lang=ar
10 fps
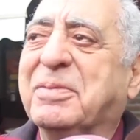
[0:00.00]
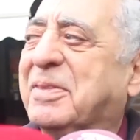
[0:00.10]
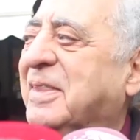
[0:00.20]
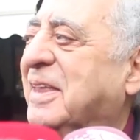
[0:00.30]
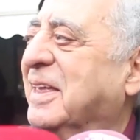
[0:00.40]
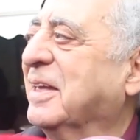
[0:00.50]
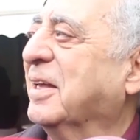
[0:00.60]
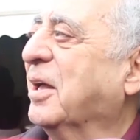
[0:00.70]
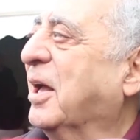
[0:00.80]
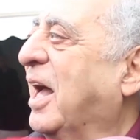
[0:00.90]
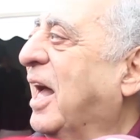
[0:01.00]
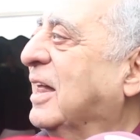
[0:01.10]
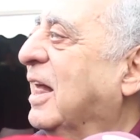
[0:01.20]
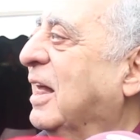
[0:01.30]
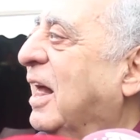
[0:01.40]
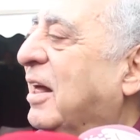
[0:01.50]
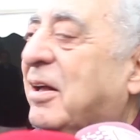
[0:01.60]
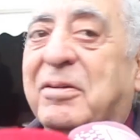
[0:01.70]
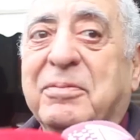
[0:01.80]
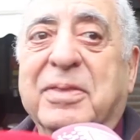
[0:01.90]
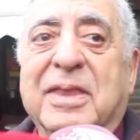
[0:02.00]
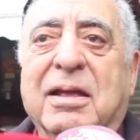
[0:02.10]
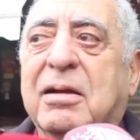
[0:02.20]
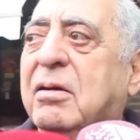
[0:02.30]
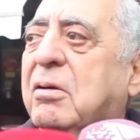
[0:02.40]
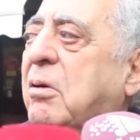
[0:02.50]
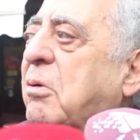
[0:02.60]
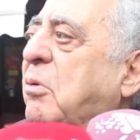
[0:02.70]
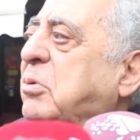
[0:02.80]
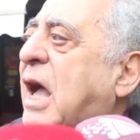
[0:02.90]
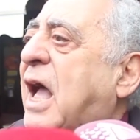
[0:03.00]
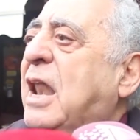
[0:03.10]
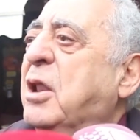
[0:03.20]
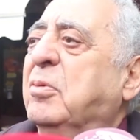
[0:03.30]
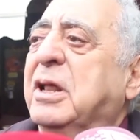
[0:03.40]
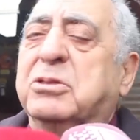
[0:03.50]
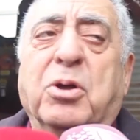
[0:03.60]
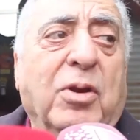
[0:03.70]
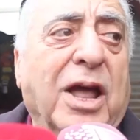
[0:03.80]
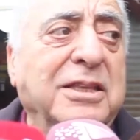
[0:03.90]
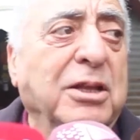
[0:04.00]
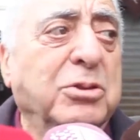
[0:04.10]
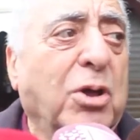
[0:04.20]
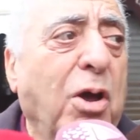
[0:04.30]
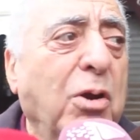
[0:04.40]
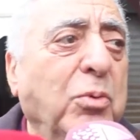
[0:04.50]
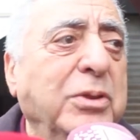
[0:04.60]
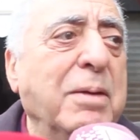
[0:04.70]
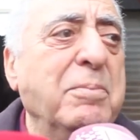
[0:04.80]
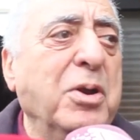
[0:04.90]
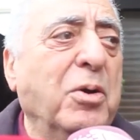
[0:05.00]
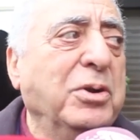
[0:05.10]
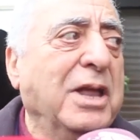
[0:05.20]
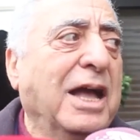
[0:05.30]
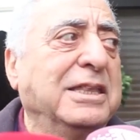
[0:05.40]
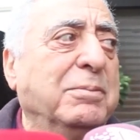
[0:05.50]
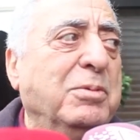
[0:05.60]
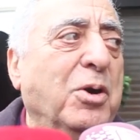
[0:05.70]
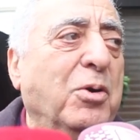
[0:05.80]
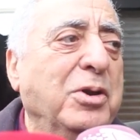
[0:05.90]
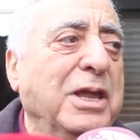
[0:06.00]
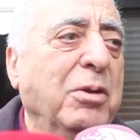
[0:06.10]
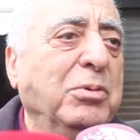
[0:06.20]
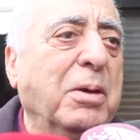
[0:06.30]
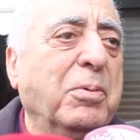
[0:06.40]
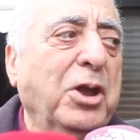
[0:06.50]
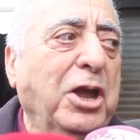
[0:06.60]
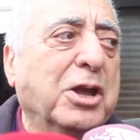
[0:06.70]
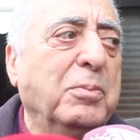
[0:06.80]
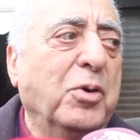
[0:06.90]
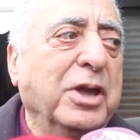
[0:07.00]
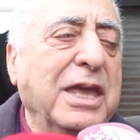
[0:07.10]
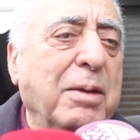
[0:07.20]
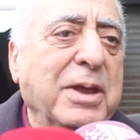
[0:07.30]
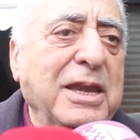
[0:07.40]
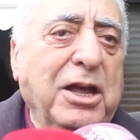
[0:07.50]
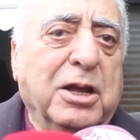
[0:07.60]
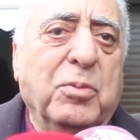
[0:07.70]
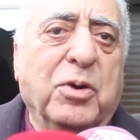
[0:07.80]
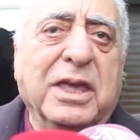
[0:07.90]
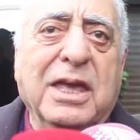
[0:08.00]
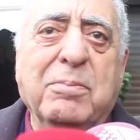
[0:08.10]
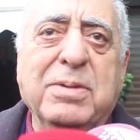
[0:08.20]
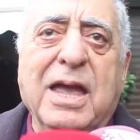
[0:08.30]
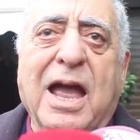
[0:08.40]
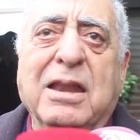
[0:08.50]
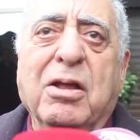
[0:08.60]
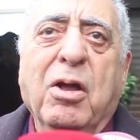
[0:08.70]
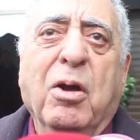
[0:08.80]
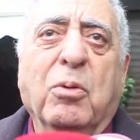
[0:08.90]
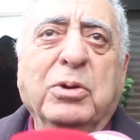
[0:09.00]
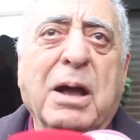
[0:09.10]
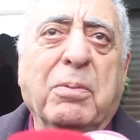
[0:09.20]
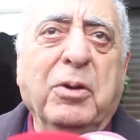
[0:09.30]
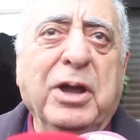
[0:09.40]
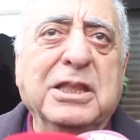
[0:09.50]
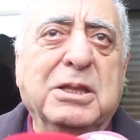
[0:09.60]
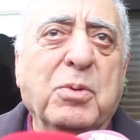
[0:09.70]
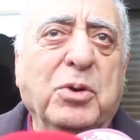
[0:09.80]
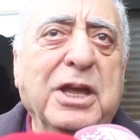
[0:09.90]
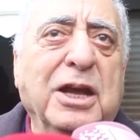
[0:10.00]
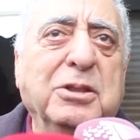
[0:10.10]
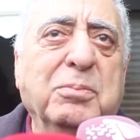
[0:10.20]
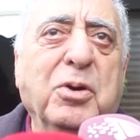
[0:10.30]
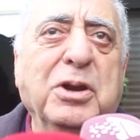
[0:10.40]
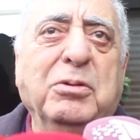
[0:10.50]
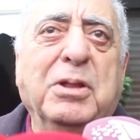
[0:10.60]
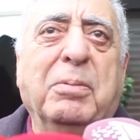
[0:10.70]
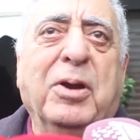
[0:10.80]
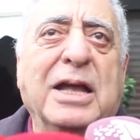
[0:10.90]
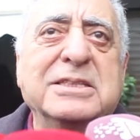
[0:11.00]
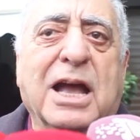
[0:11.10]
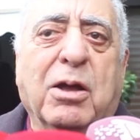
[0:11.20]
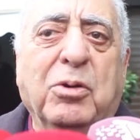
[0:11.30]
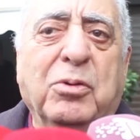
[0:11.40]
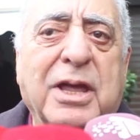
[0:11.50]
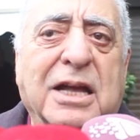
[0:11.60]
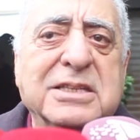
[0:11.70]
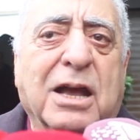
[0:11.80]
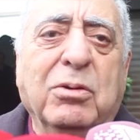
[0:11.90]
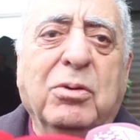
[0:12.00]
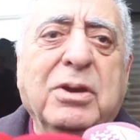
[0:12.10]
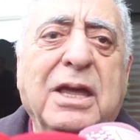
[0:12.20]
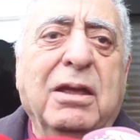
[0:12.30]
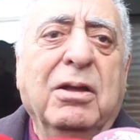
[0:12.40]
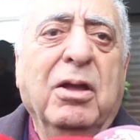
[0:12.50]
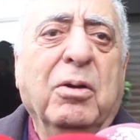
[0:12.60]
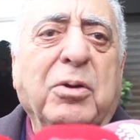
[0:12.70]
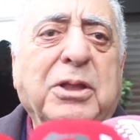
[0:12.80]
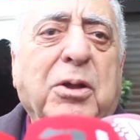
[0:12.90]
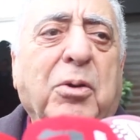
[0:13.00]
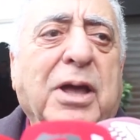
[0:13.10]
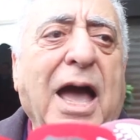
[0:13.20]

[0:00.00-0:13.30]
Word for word: الله عليك ادخل اليوم ان شاء الله يخليك تدخل ودا خلوني ندخل غادي ندخل ودا منعوني غادي منعوني ودا بغوا يحكموا غيابي يحكموا غيابيا ودا بغوا يعدموني يعدموني ودا بغوا يعتقلوني يعتقلوني ويديروا